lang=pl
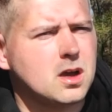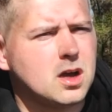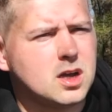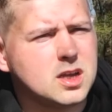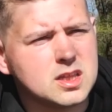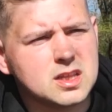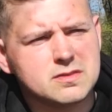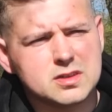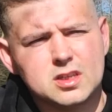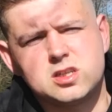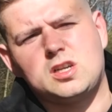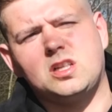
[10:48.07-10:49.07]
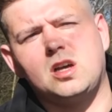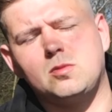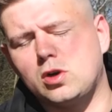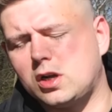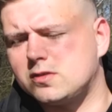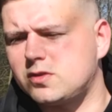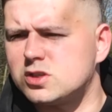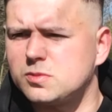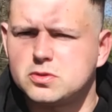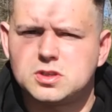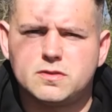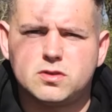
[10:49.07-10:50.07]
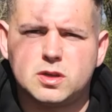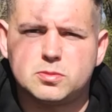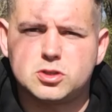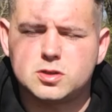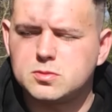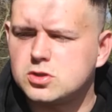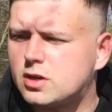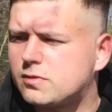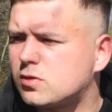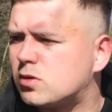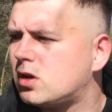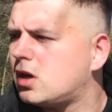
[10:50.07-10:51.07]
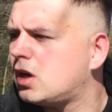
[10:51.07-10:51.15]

A jedna wędeska na amura jest właśnie postawiona przy tym drzewku,